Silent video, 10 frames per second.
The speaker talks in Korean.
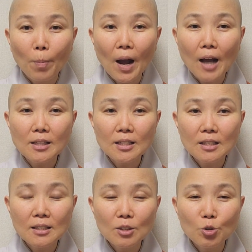
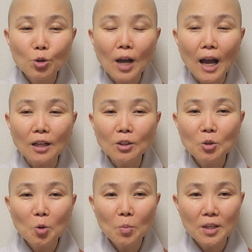빠진 줄
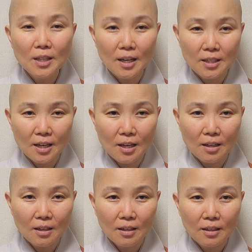아는 놈이
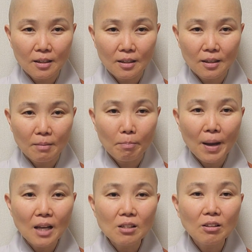나냐?
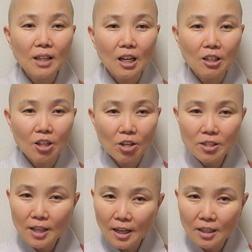빠졌다는
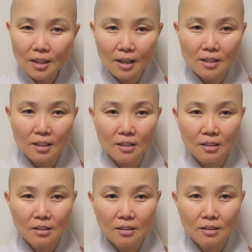현상이 나냐?